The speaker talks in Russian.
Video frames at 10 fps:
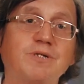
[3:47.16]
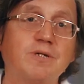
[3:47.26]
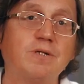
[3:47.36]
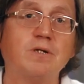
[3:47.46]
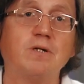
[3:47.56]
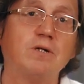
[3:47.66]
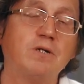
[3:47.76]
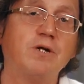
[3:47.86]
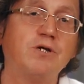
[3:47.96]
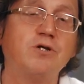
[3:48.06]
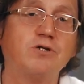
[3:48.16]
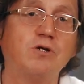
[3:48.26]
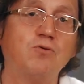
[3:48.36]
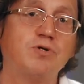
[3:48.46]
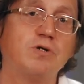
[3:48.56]
Пациенты
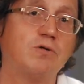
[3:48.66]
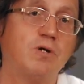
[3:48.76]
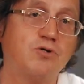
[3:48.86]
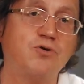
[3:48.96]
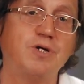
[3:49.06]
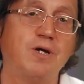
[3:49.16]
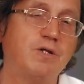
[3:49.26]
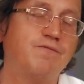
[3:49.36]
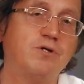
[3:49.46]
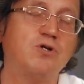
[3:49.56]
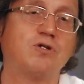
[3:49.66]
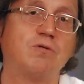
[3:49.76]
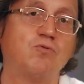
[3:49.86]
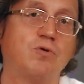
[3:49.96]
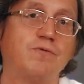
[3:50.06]
энергетический луч э, ощущают на
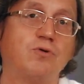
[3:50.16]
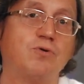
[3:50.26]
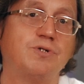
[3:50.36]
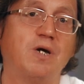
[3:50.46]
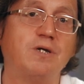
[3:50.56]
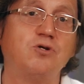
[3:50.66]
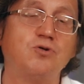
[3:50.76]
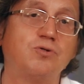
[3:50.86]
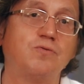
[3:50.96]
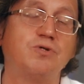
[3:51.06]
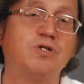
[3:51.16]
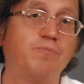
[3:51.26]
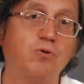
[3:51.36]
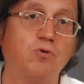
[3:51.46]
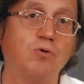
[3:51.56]
физическом уровне. То есть, они чувствуют
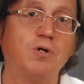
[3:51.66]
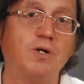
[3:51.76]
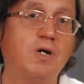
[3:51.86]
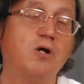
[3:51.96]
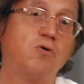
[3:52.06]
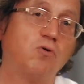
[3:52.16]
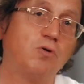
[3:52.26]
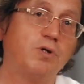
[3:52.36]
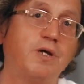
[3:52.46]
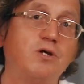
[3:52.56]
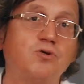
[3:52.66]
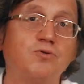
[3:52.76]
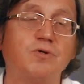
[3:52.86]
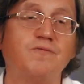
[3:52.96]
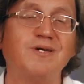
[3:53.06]
тепло или холод, они
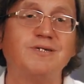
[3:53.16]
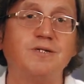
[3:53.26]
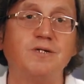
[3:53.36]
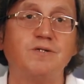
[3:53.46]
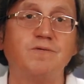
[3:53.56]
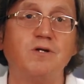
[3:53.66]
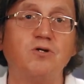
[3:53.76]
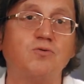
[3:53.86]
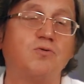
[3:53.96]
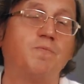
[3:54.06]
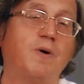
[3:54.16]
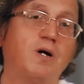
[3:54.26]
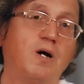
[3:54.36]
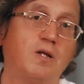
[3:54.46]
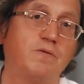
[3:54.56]
чувствуют воздействие, воздействие, они чувствуют
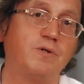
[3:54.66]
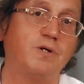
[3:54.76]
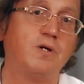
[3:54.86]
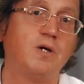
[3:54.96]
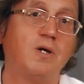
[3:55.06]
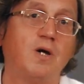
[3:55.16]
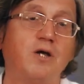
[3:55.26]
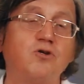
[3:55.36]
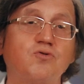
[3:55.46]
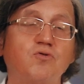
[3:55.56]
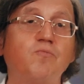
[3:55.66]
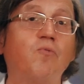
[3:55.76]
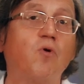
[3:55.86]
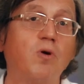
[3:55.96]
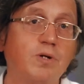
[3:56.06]
покалывание, они чувствуют
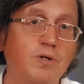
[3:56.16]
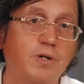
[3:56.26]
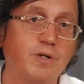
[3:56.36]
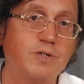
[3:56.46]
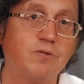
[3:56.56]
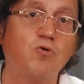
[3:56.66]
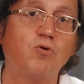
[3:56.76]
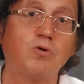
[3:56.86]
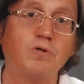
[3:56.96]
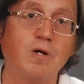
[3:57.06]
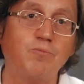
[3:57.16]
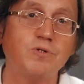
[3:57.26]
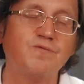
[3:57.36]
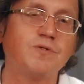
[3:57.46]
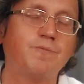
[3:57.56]
боль, эти органы,
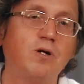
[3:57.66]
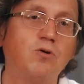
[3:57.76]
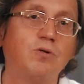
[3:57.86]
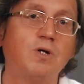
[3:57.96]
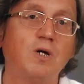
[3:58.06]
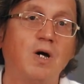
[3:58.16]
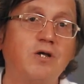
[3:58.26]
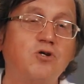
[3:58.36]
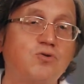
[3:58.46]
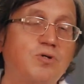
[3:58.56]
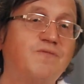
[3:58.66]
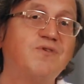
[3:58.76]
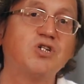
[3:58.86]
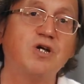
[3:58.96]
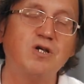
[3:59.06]
допустим, воспален, они чувствуют
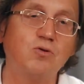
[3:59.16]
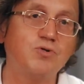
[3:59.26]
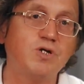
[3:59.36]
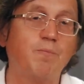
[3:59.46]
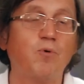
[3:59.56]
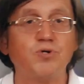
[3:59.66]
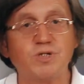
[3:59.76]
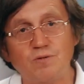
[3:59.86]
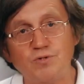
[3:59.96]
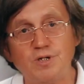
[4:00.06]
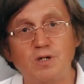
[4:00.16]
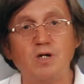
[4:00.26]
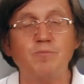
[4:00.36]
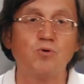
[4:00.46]
движение луча по часовой стрелке или